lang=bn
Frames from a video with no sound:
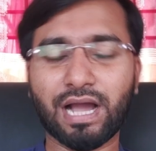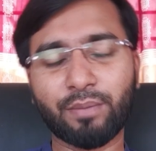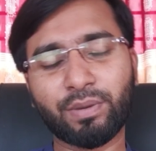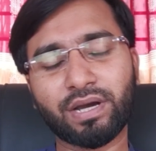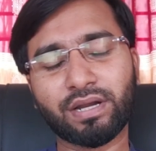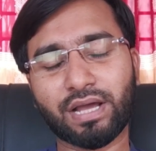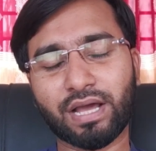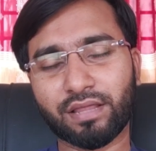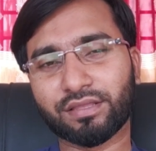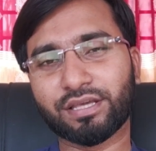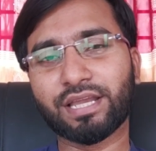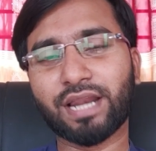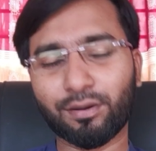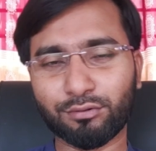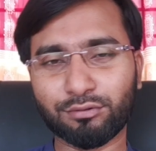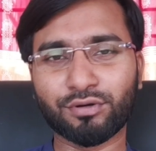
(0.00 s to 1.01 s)
আমার
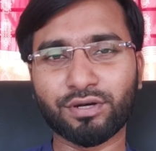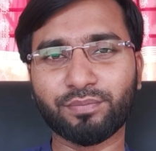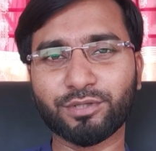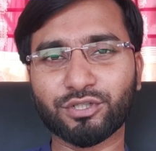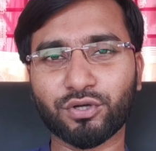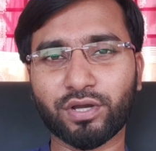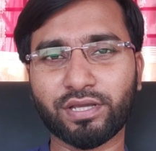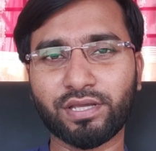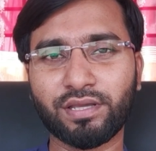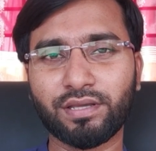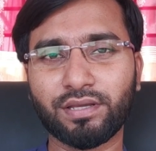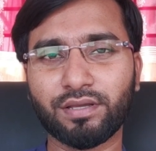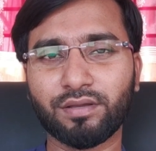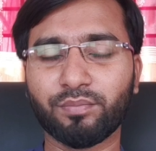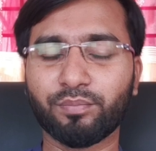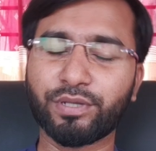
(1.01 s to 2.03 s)
আজকের আলোচনার বিষয়
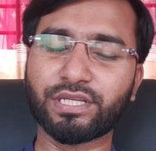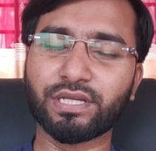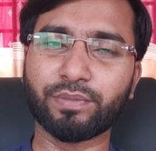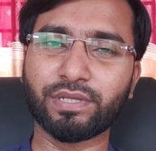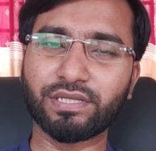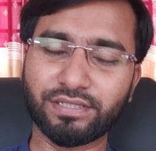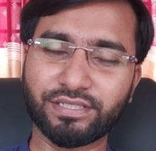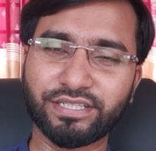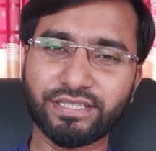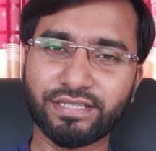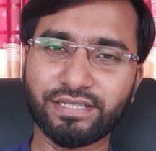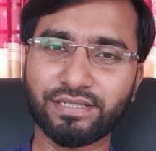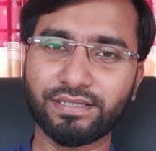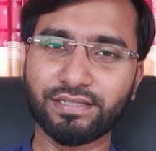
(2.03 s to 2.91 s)
ভিটামিন ডি